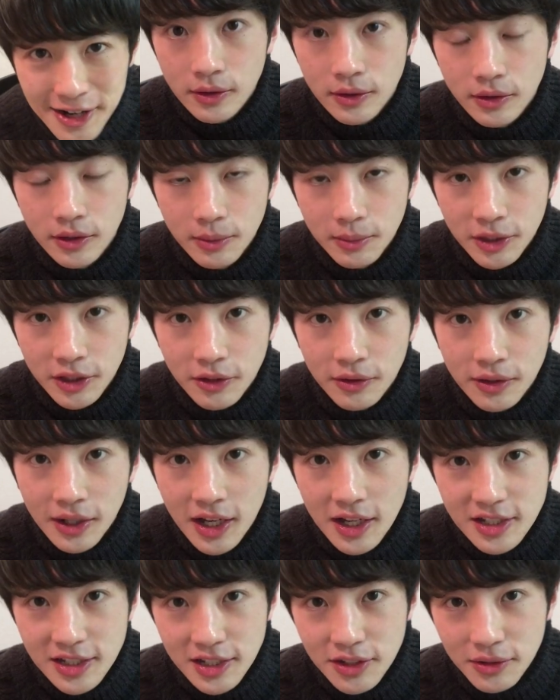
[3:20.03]
そう、でも今日
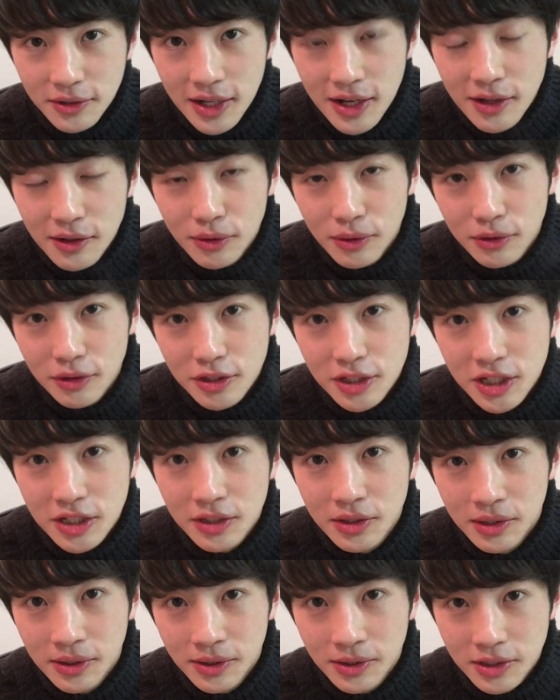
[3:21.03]
会社の韓国
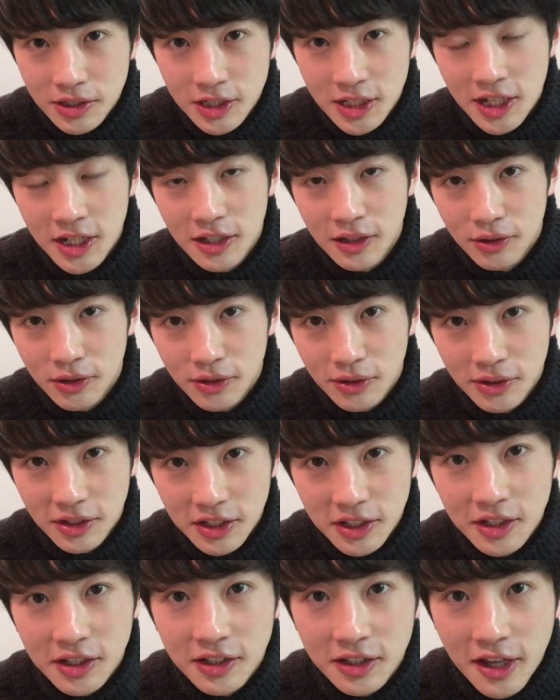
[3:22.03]
人の社員の人に
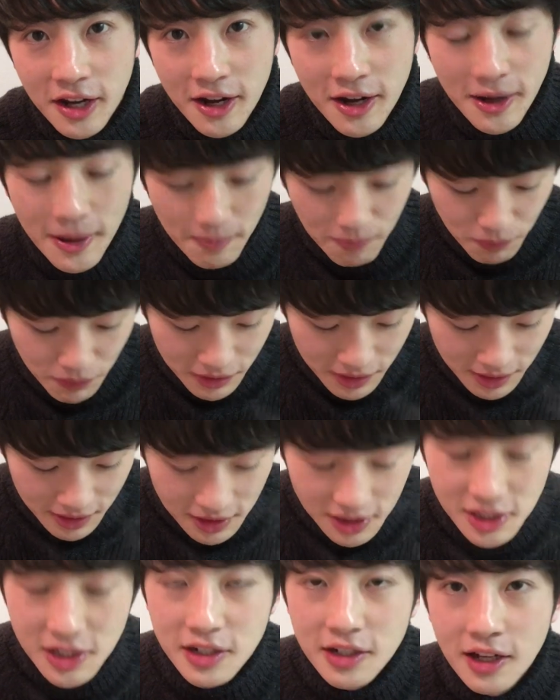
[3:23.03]
聞いたら、
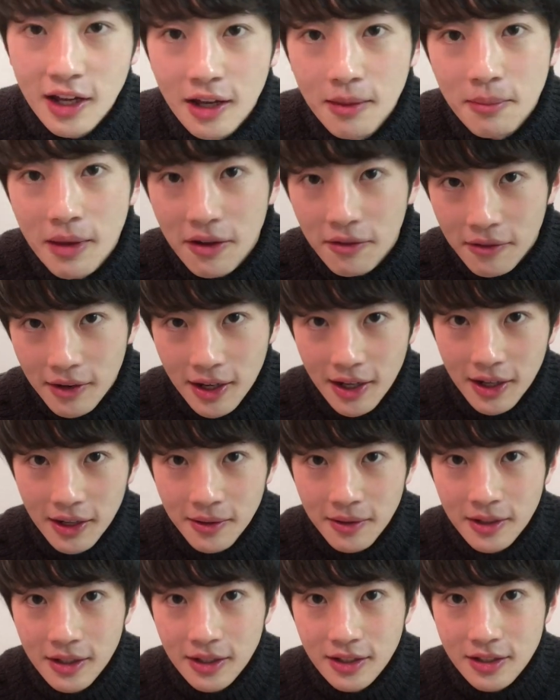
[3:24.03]
辛ラーメンは
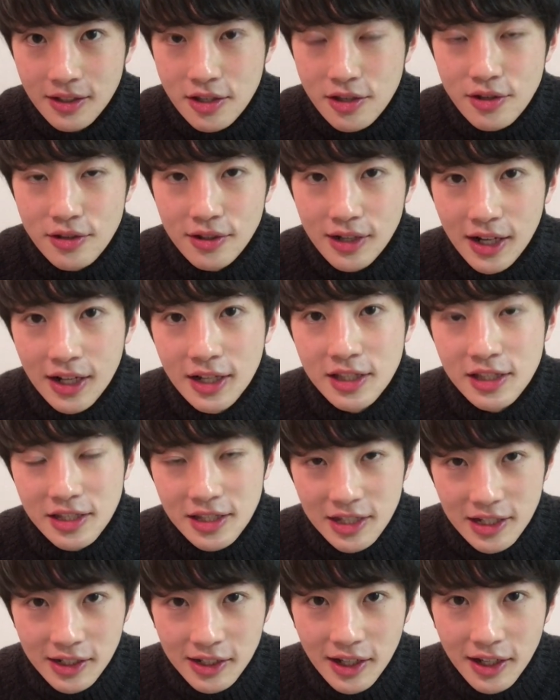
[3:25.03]
数ヶ月
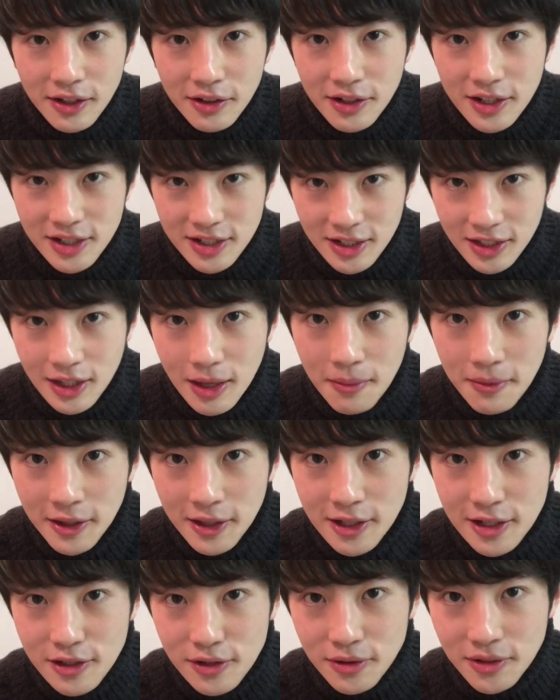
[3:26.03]
に1回ぐらいしか食べ
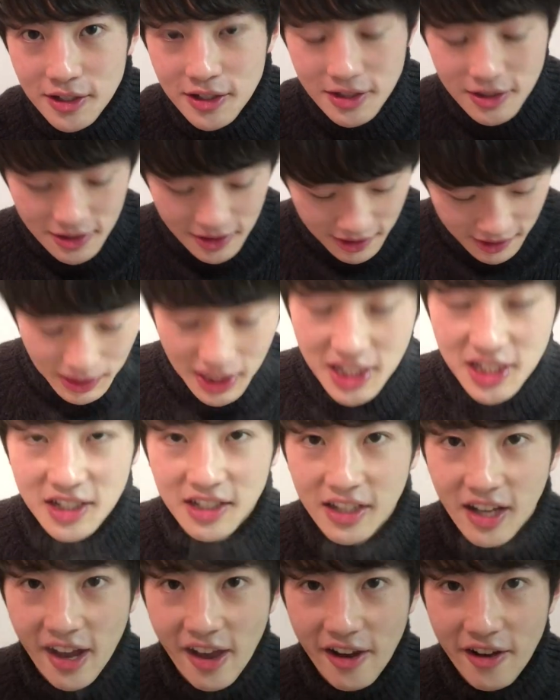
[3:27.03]
ないそうです。マジ
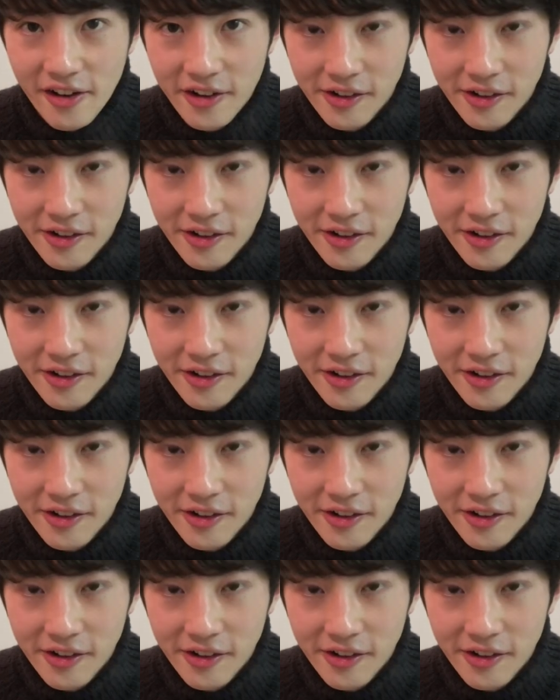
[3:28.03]
かよ。